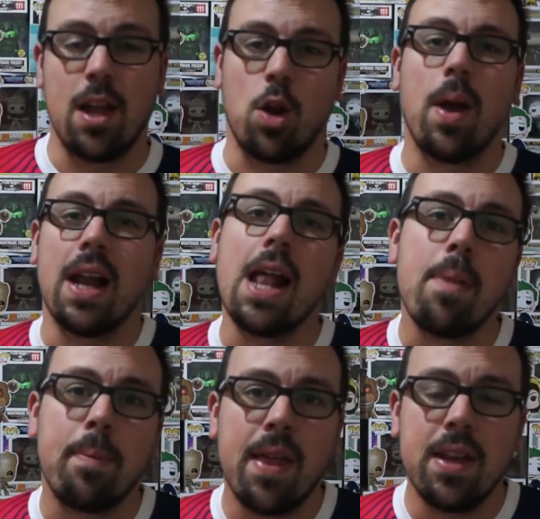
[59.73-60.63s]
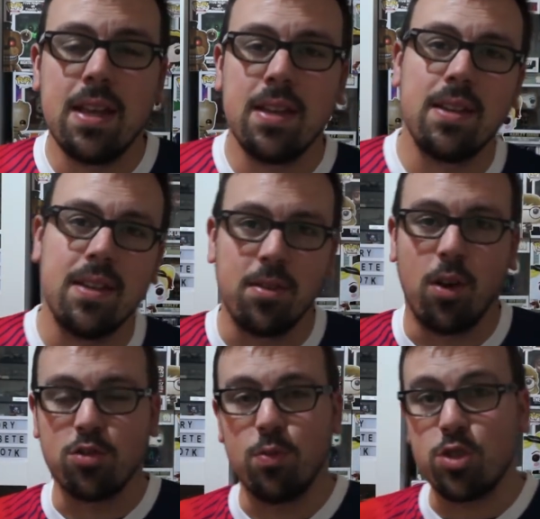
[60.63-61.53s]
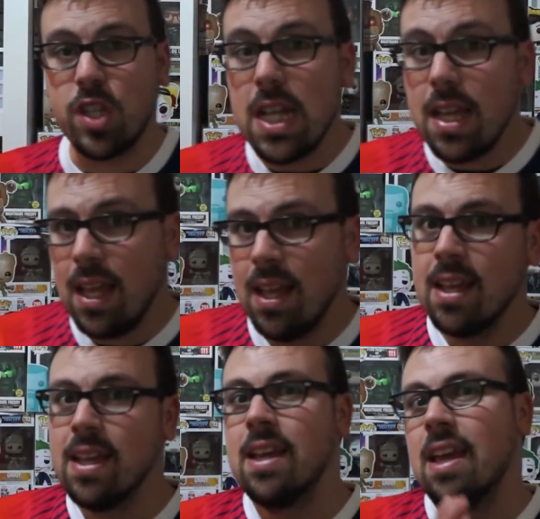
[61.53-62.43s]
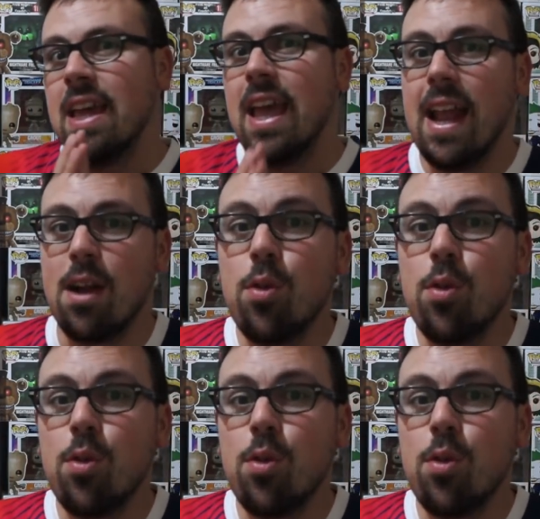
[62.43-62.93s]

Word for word: arroba canal papadri. Os mostré el